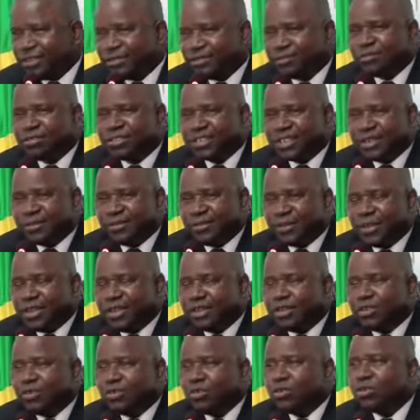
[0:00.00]
Vous
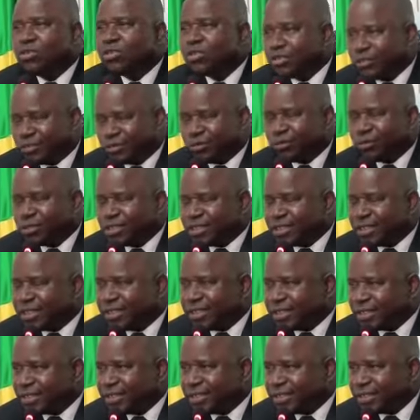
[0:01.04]
avez notre soutien.
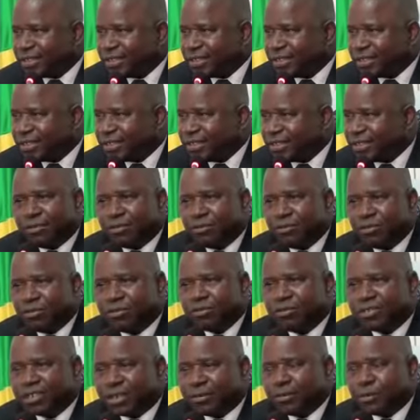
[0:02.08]
Nous
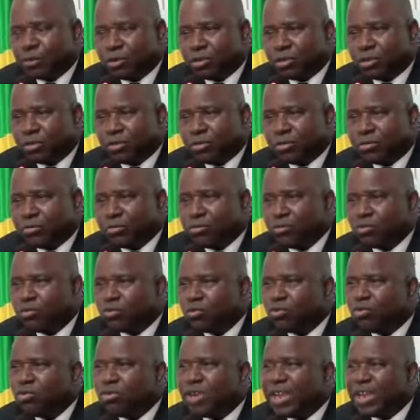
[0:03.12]
vous apporterons
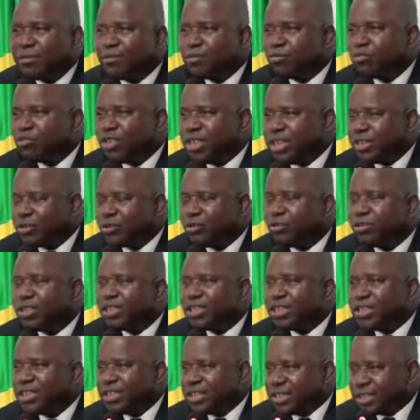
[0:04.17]
tout l'appui
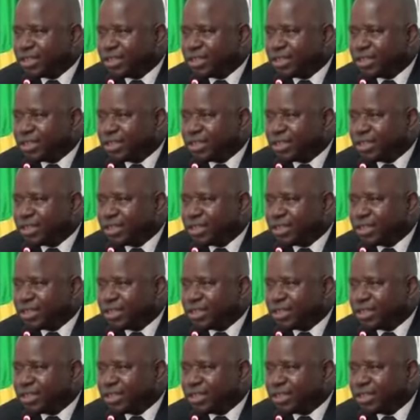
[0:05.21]
requis